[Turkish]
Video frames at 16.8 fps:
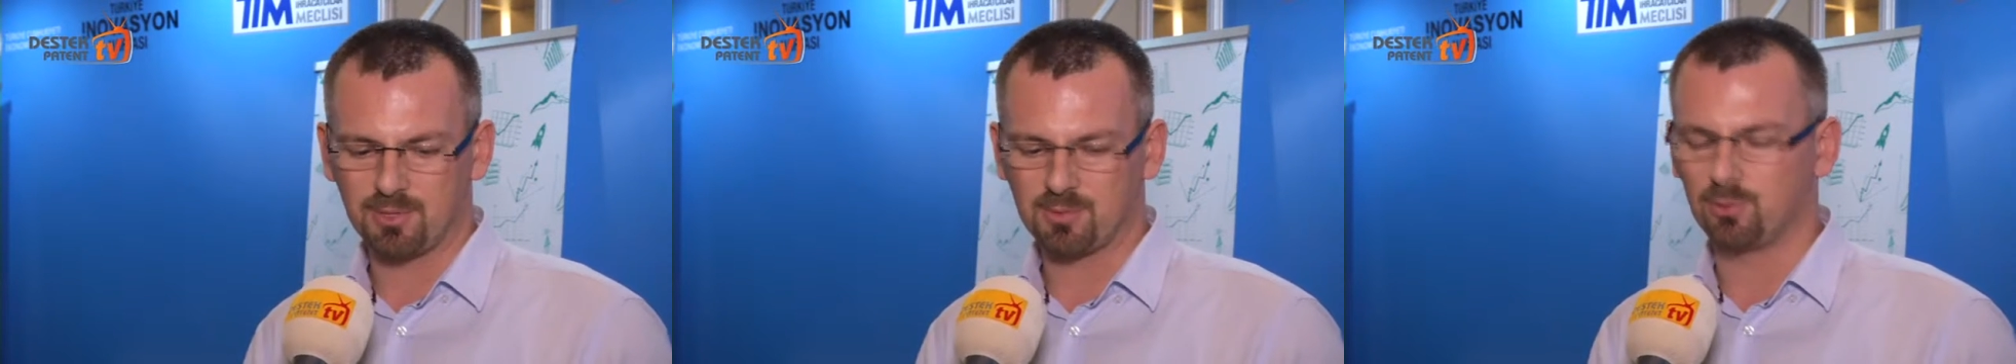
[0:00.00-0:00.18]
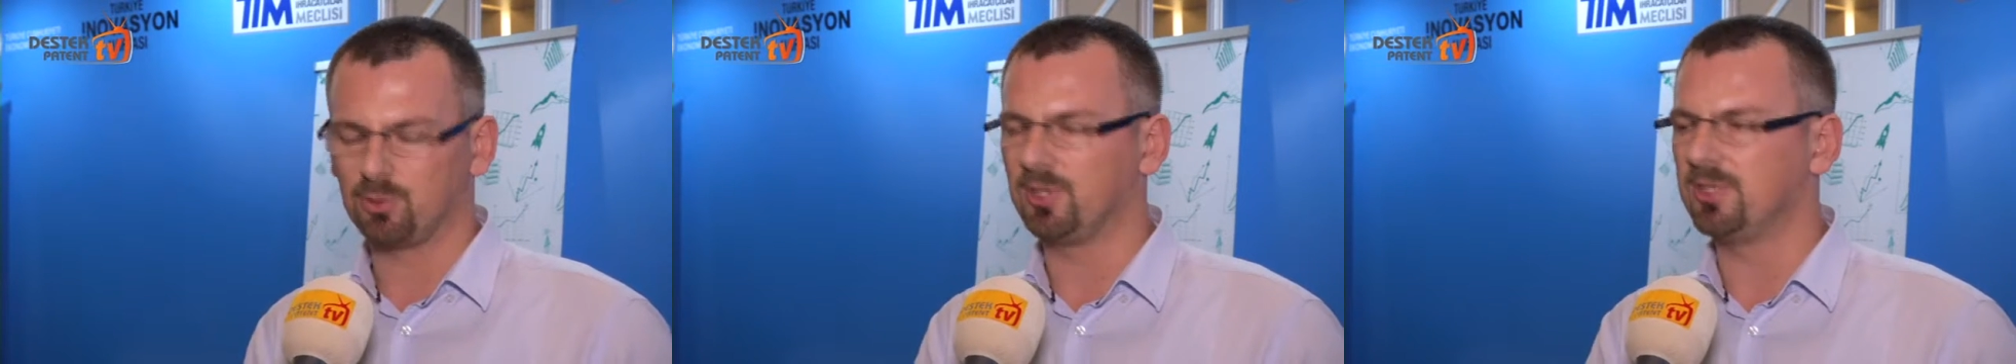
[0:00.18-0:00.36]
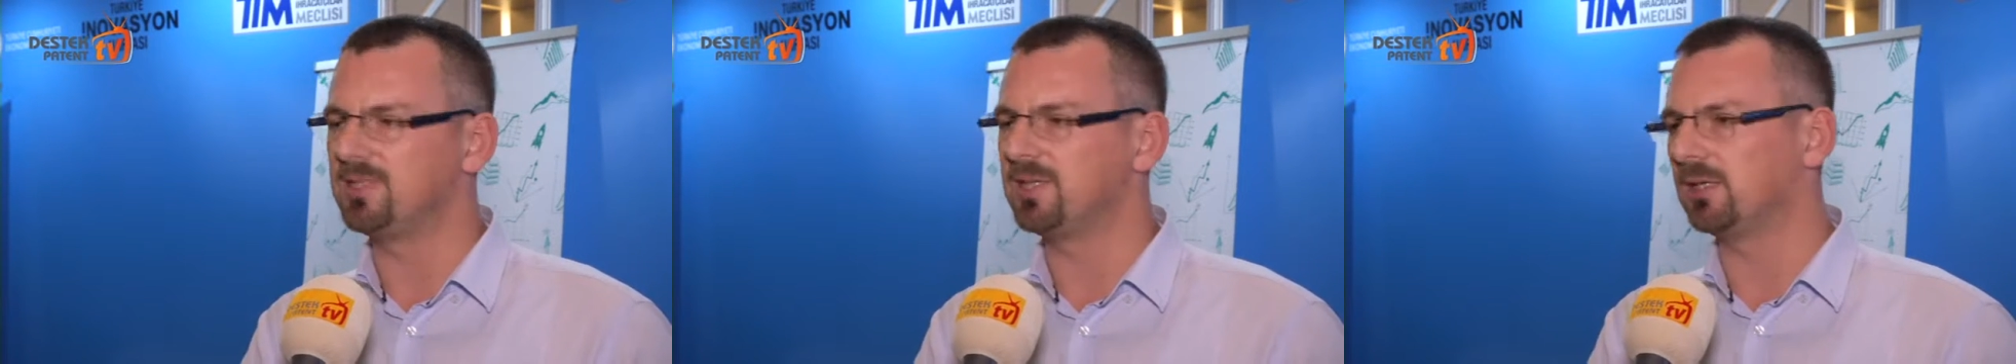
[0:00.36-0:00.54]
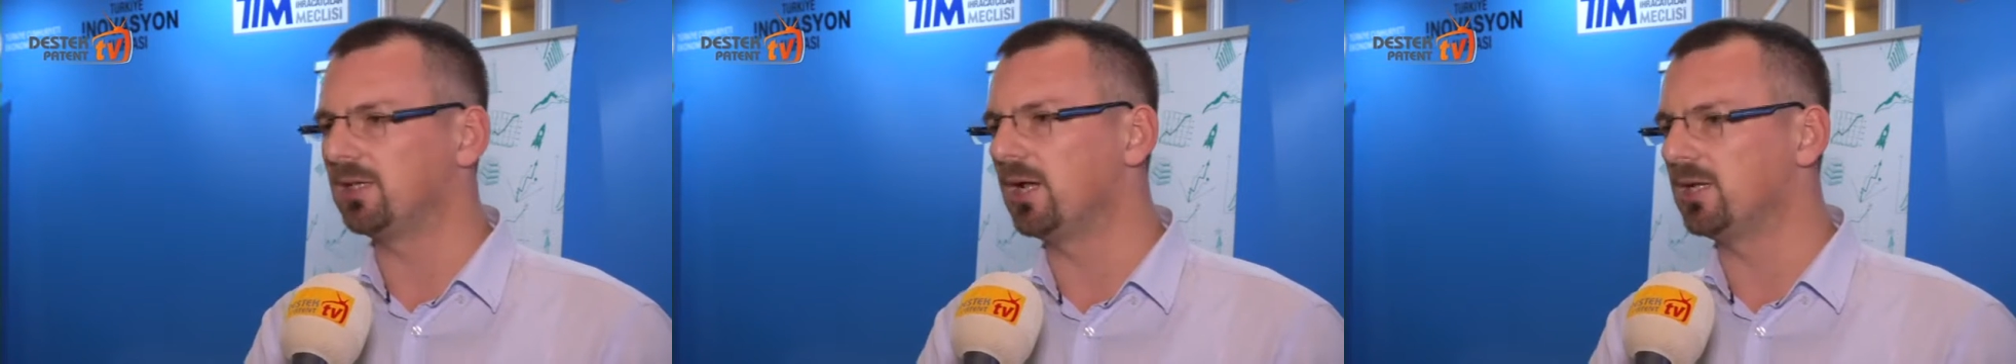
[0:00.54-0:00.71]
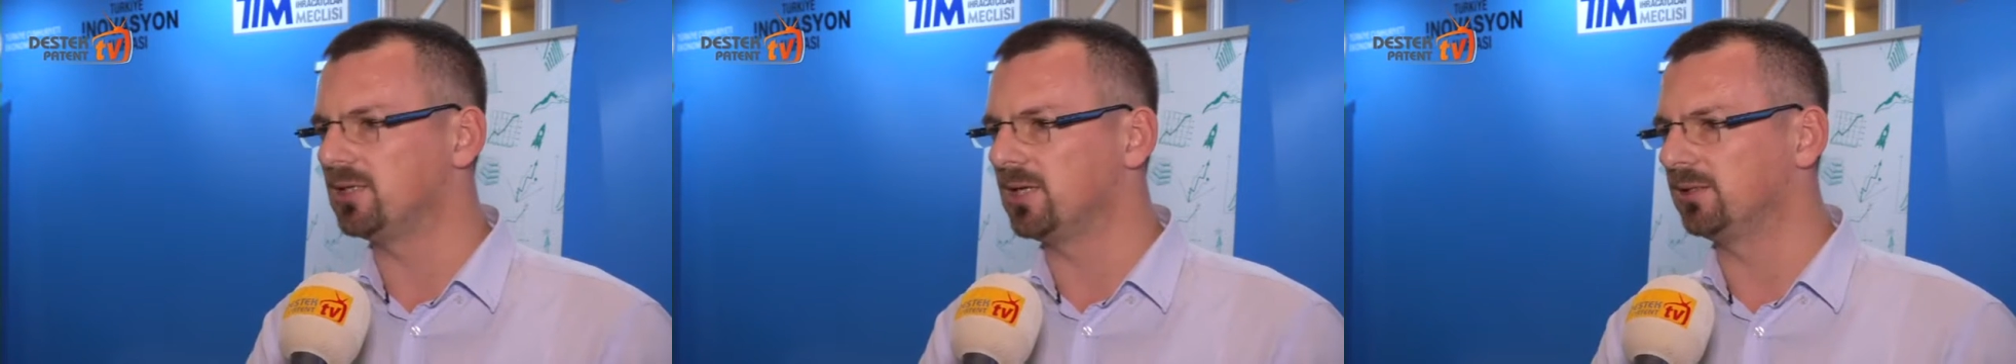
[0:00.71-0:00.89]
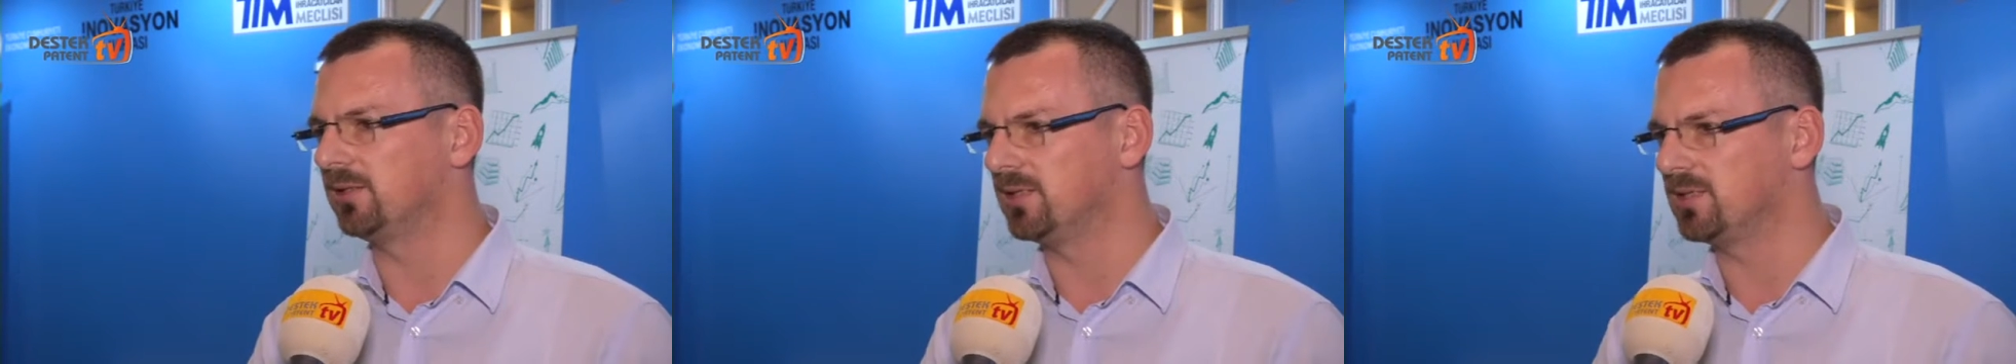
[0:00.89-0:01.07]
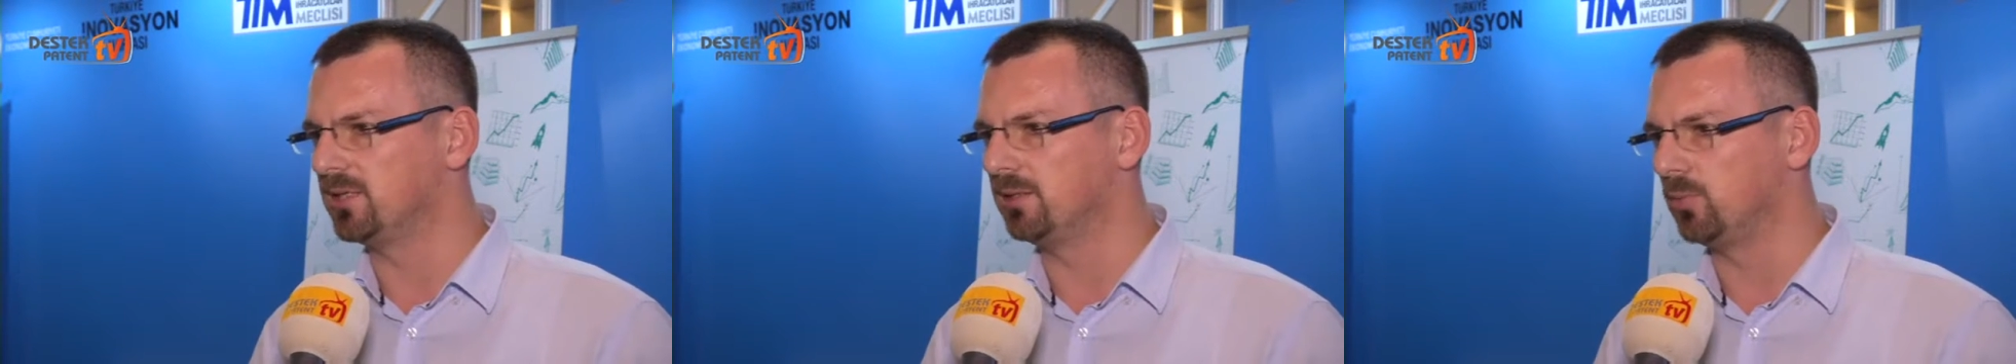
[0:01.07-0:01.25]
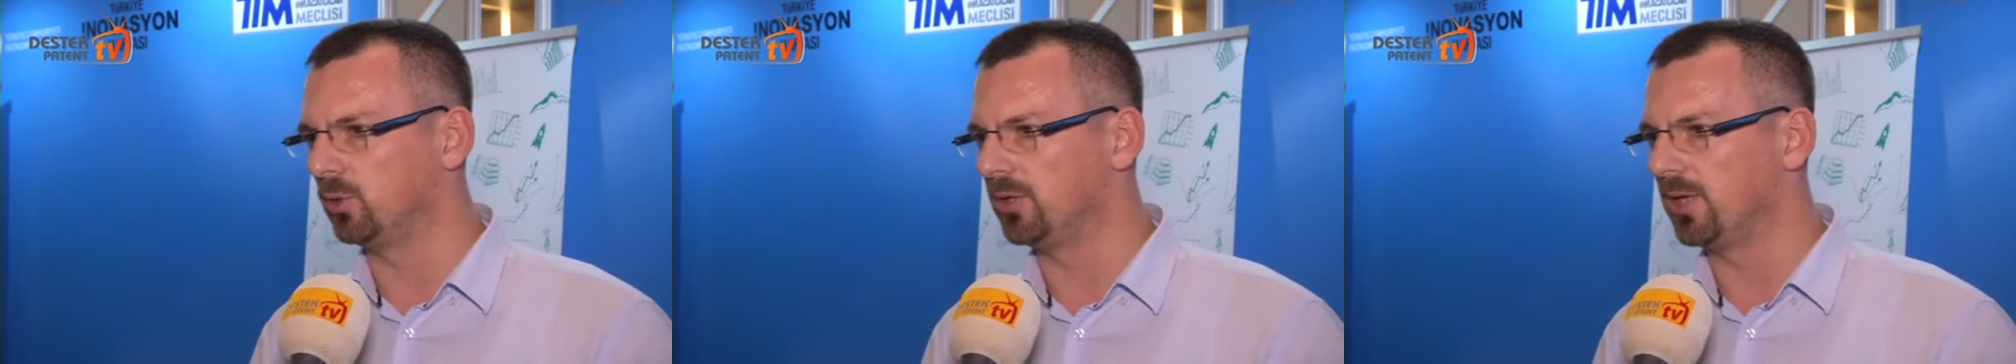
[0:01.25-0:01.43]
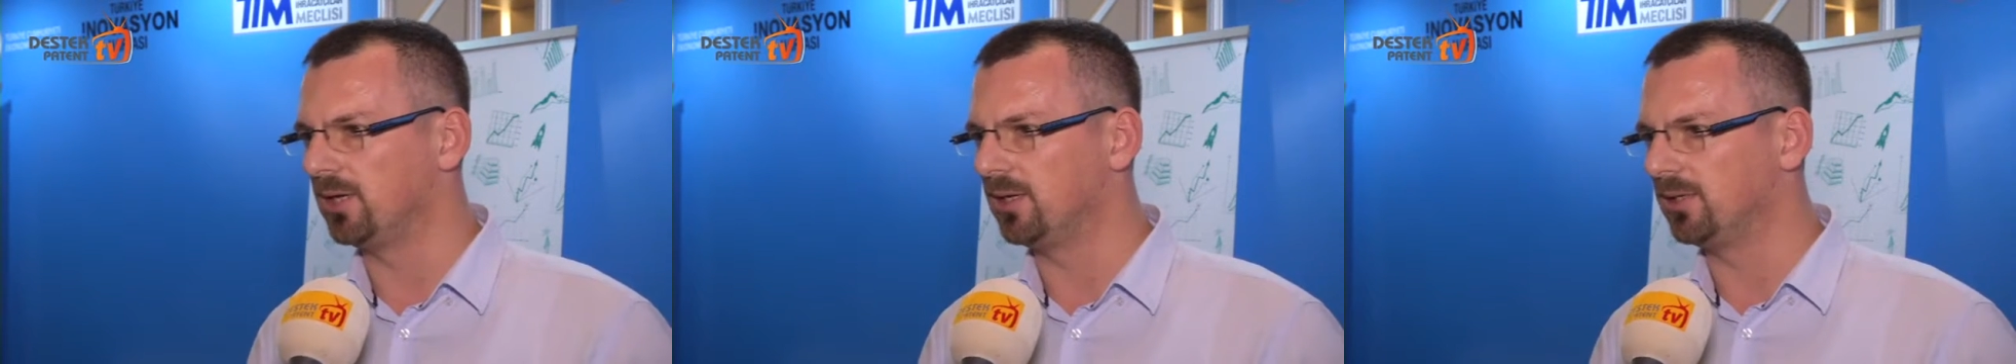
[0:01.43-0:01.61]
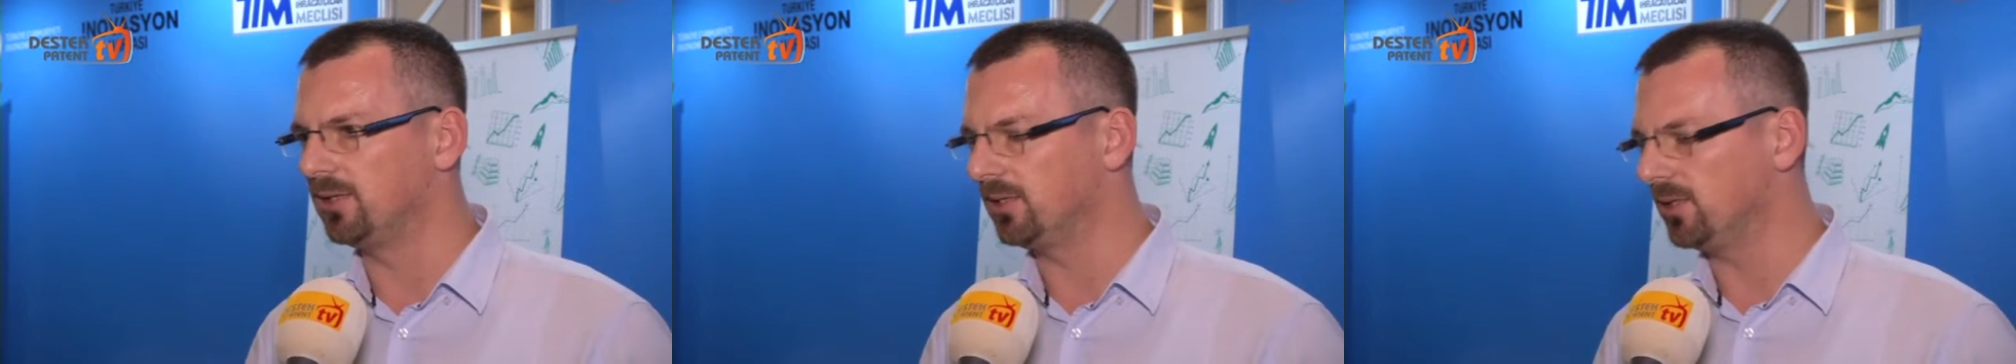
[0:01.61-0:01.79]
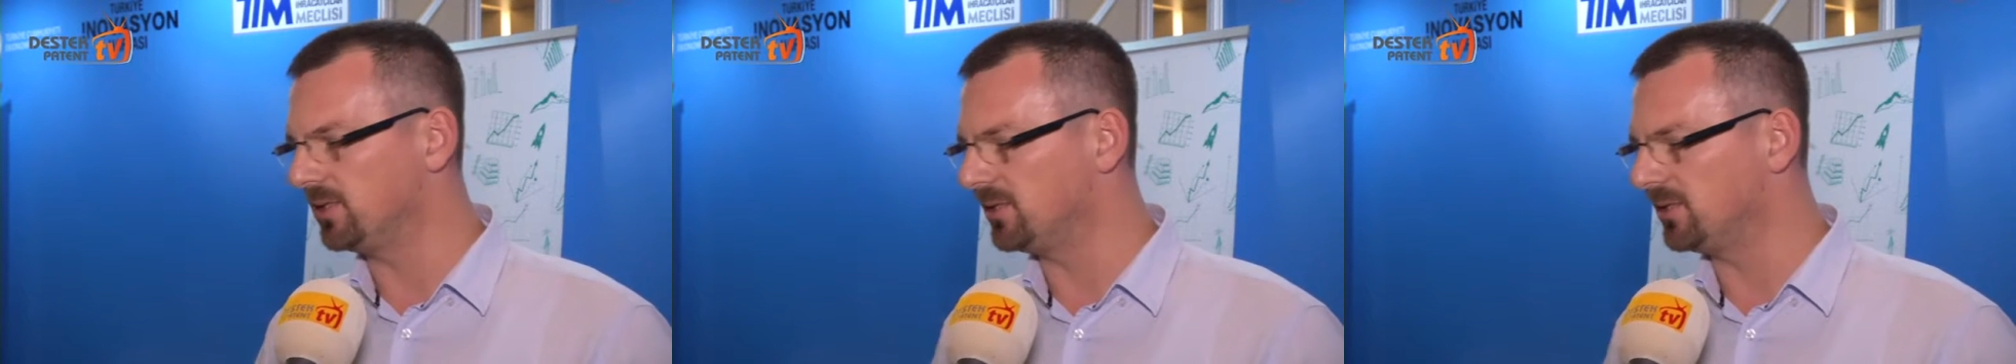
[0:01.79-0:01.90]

biz burada İstiklal Caddesi'ni modelledik.